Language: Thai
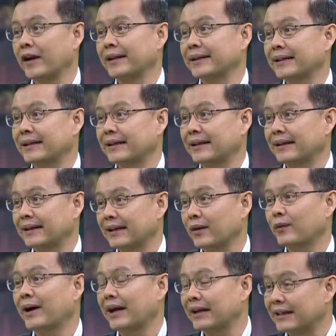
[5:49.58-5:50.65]
ก่อนแต่
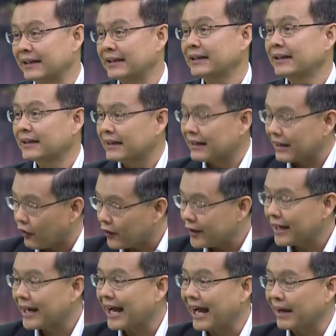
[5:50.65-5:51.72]
ว่าเราก็
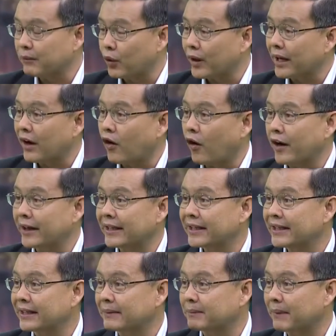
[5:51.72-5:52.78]
ยังขาดบุคลากร
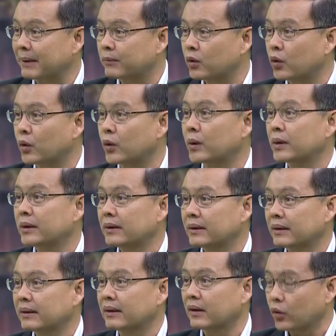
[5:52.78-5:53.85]
ที่เป็นผู้
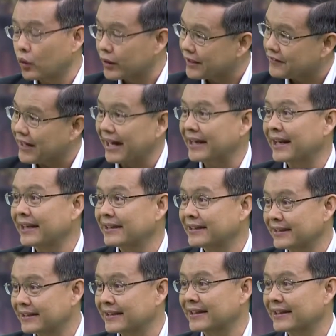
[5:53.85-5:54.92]
รู้ในศาสตร์นั้น
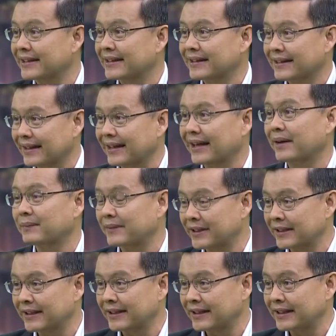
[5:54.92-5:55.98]
จริงๆนะครับ
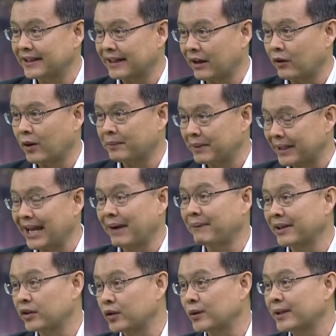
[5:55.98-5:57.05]
ที่เราก็พยายาม
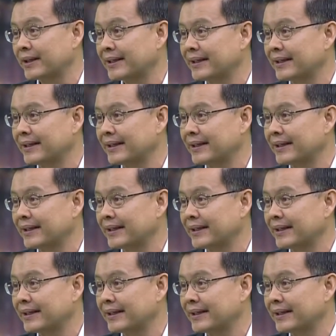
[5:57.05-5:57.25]
กันอยู่